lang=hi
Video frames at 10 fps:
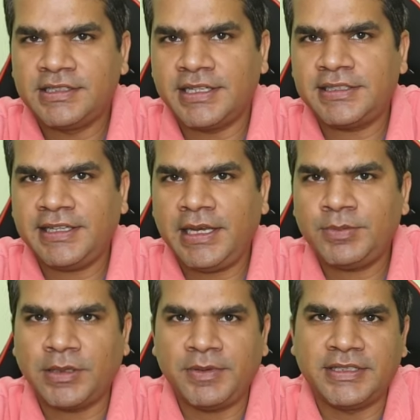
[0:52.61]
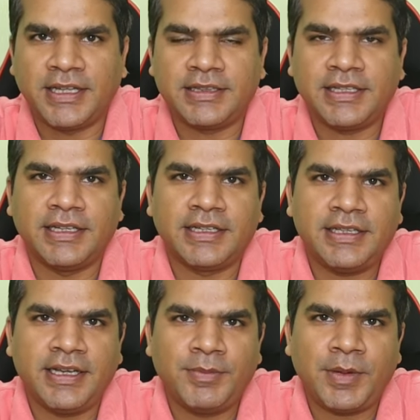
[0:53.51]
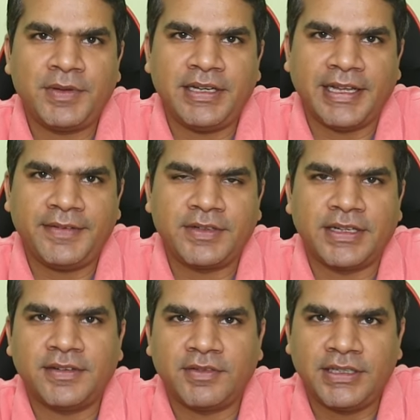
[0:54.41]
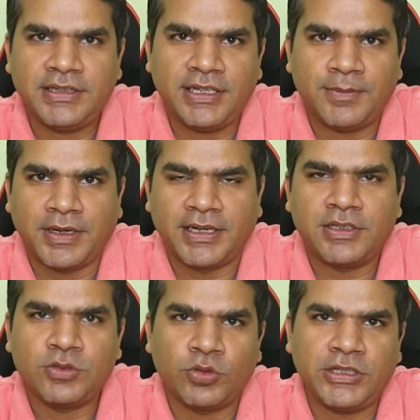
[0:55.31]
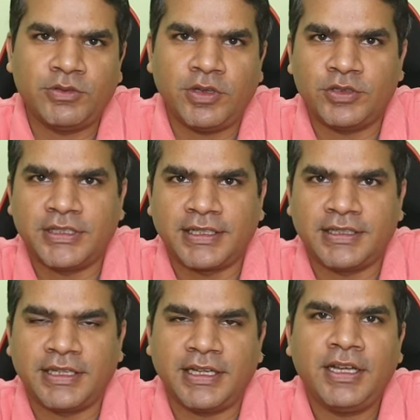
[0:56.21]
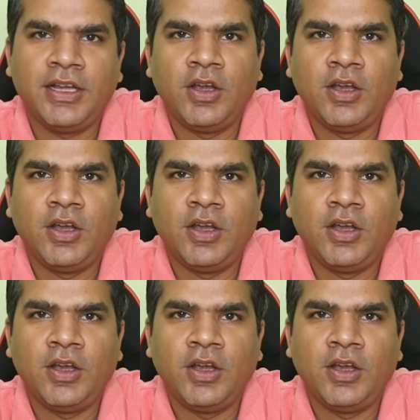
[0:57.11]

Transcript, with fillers: जैसा कि आप सभी जानते हैं कि हम अपनी लाइफ का वन थर्ड पार्ट सोते हुए गुजारते हैं